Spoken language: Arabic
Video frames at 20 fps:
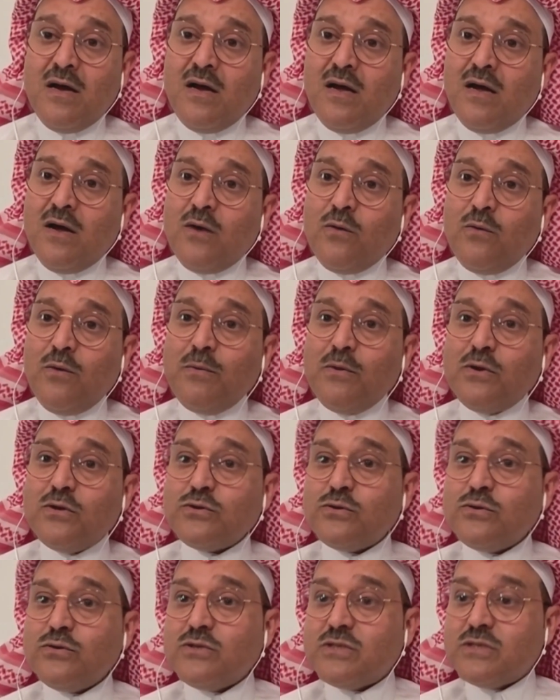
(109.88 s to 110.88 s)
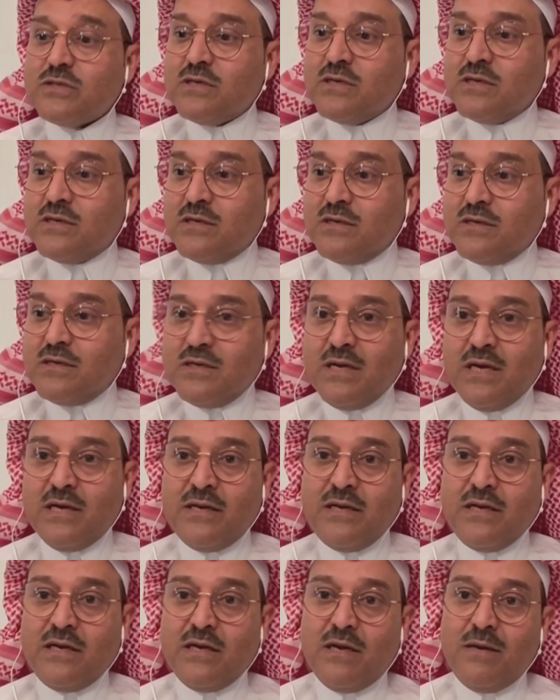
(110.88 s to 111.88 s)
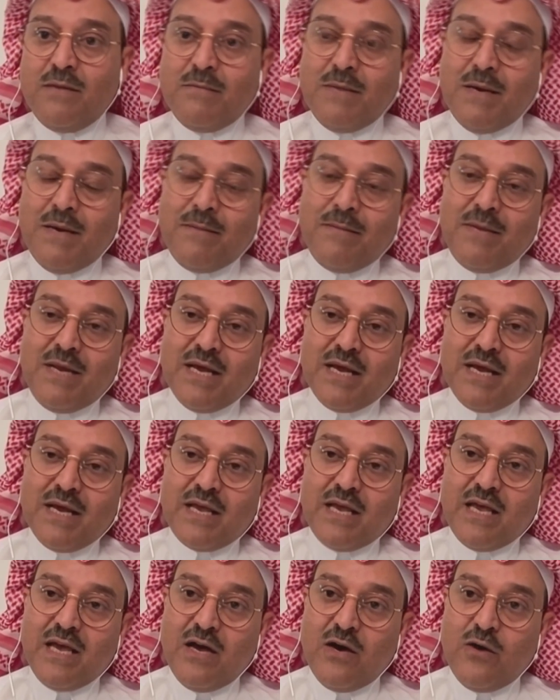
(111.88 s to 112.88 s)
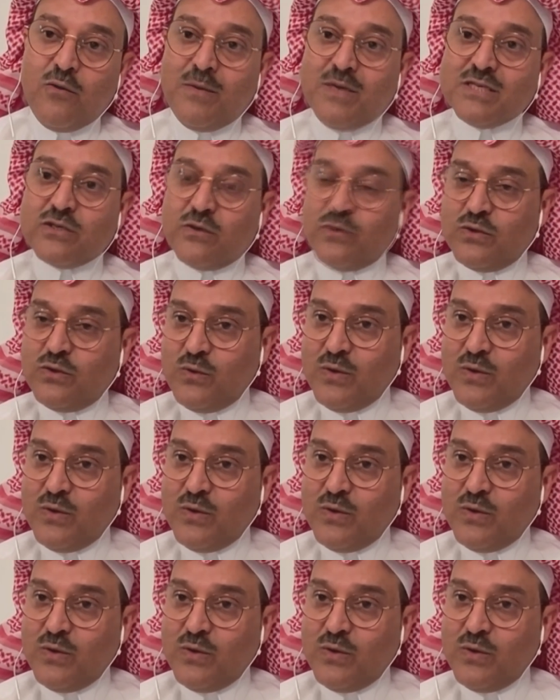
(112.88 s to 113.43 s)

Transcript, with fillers: آه، وبخصوص آه، يعني المملكه ومصر والدول